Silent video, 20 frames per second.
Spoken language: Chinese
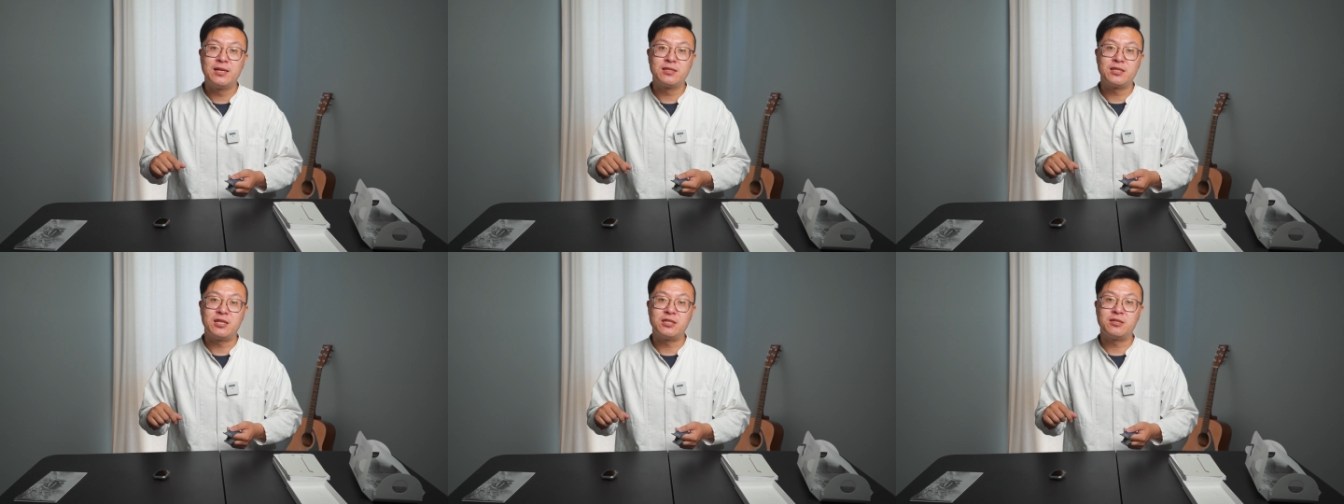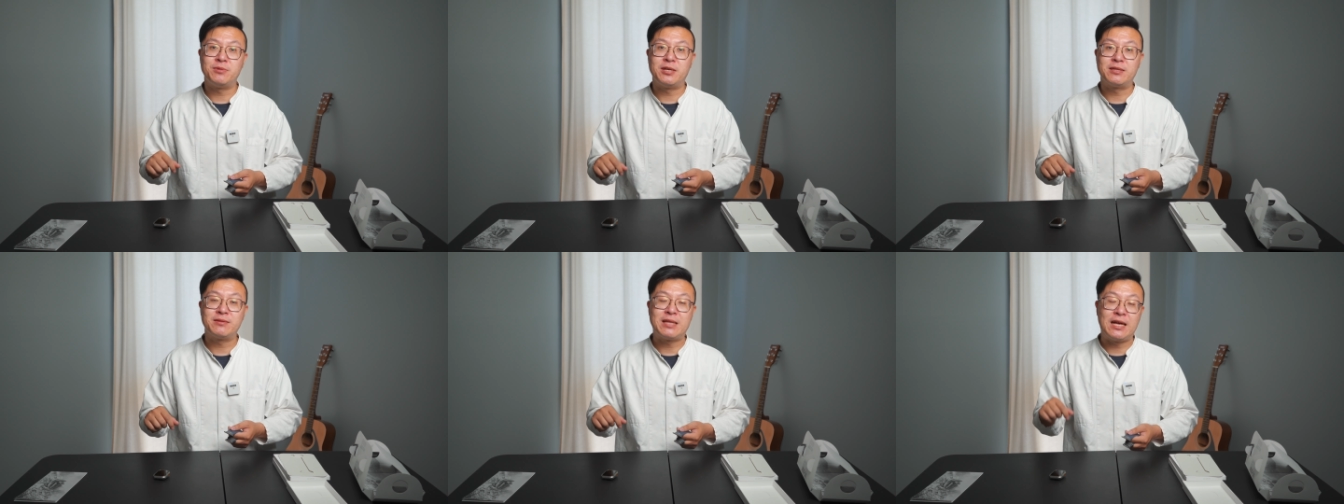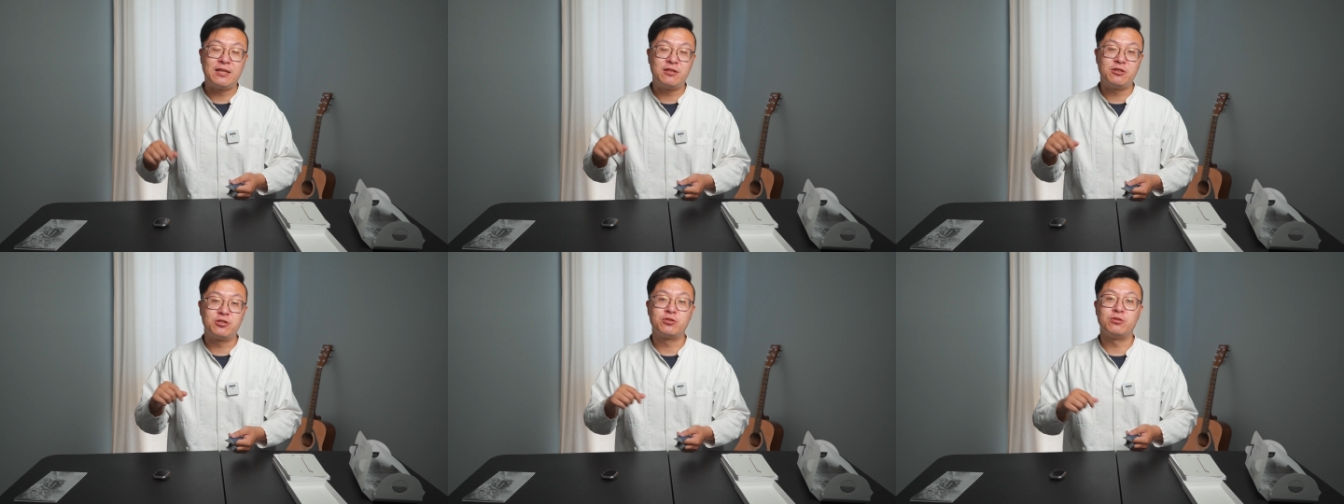在这边
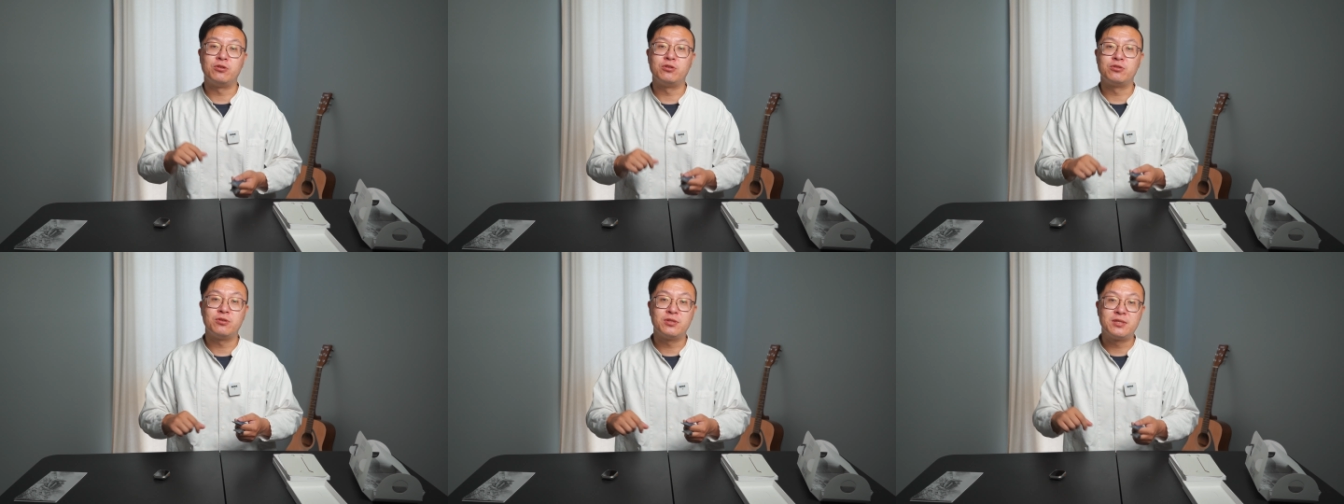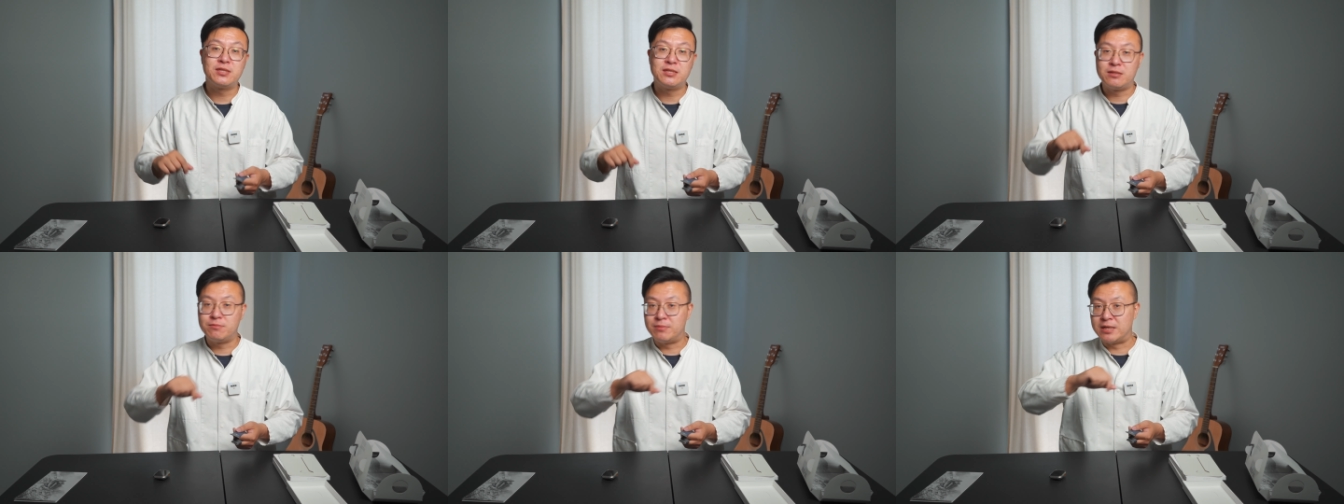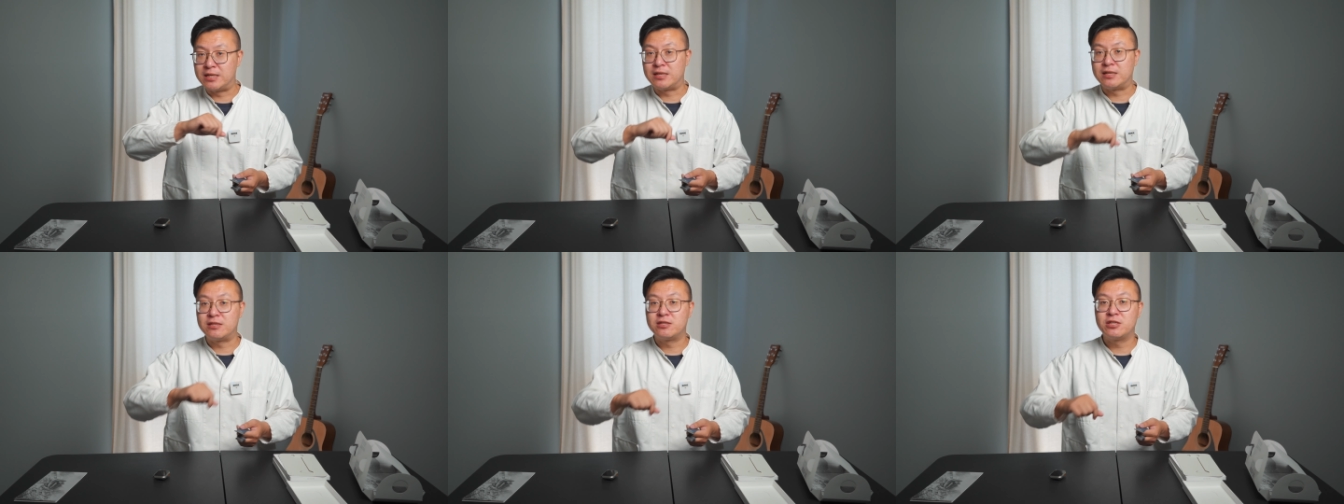待的时候，就自己
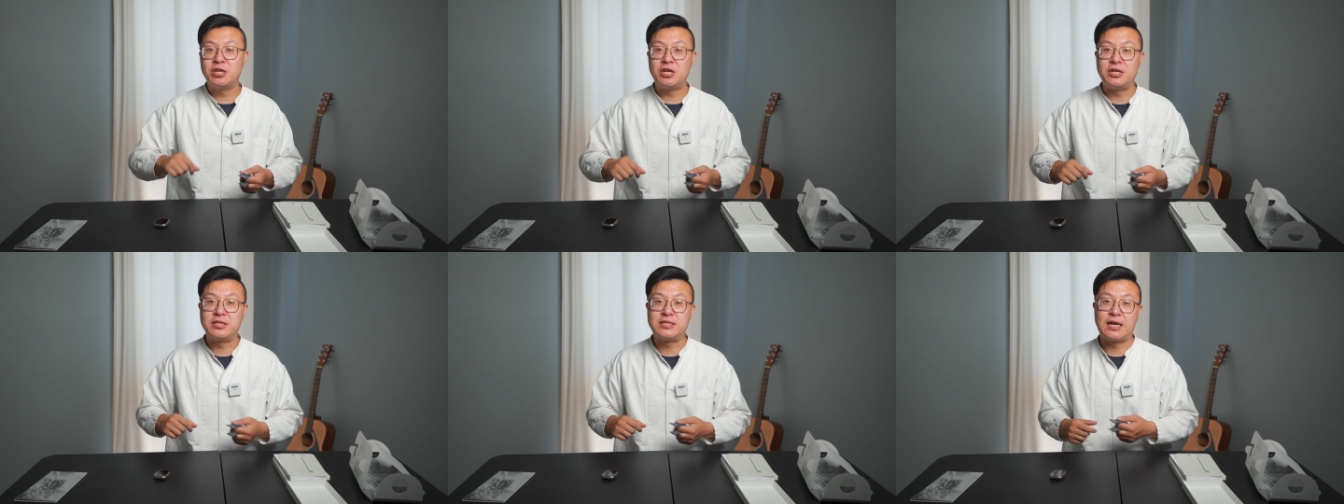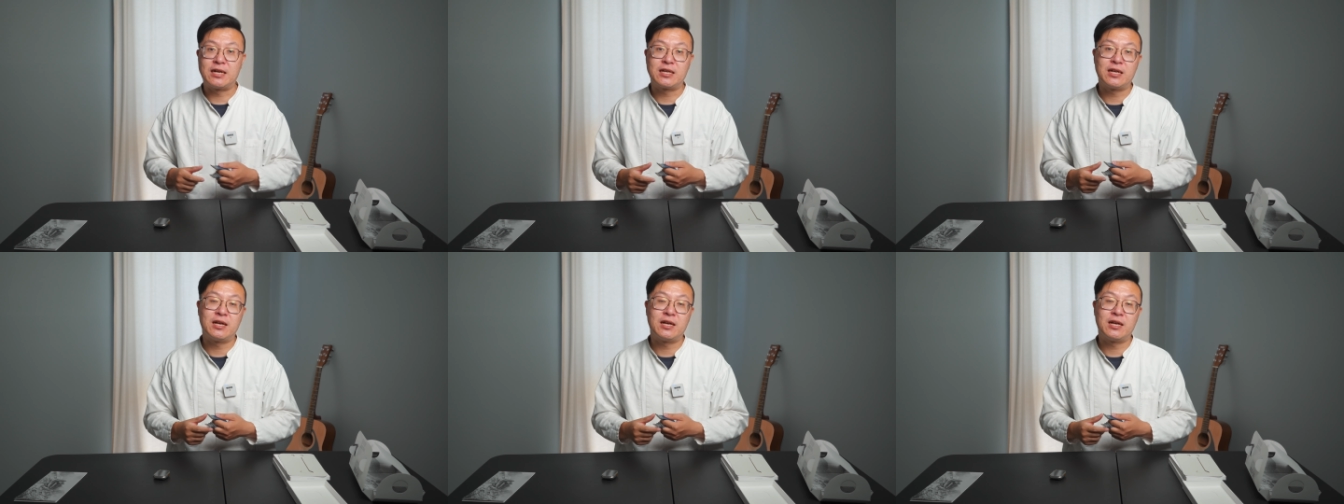每天测一下，